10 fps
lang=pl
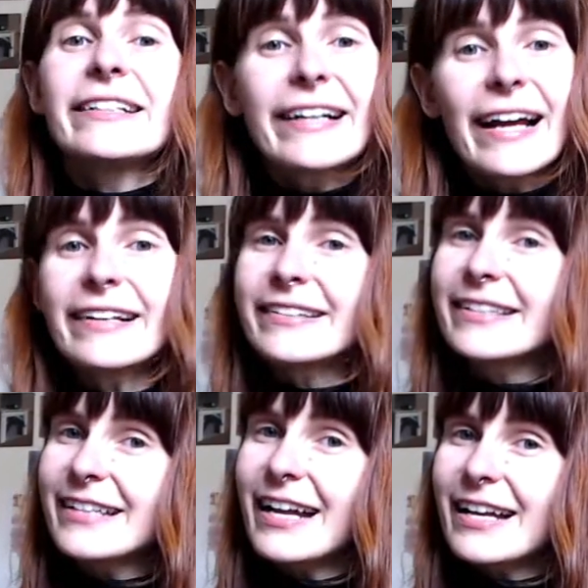każdy
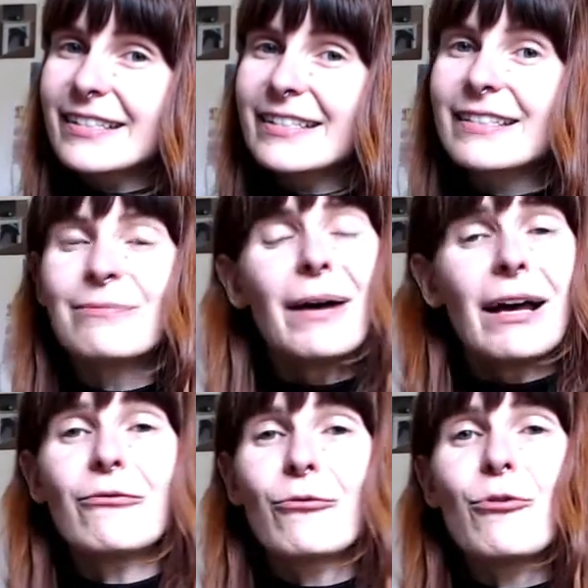z nas
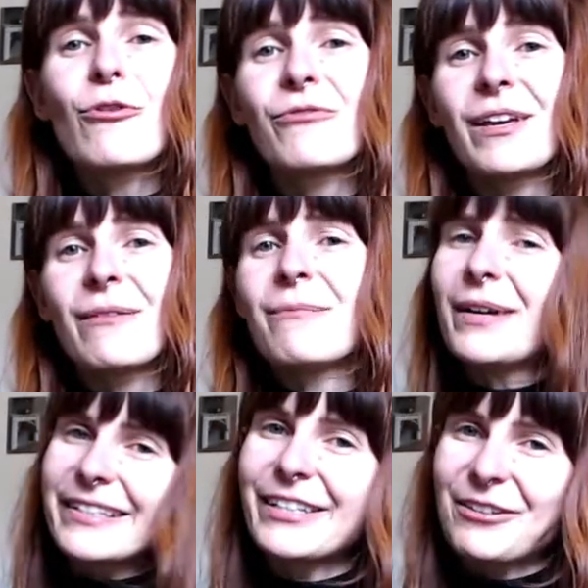ma w głowie
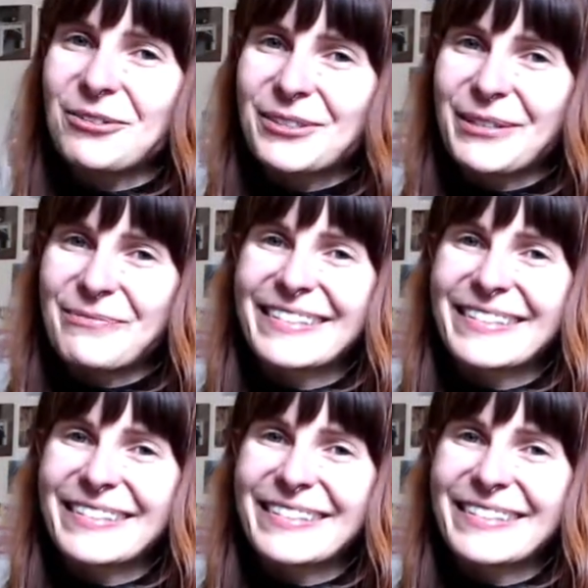marzenie o tym,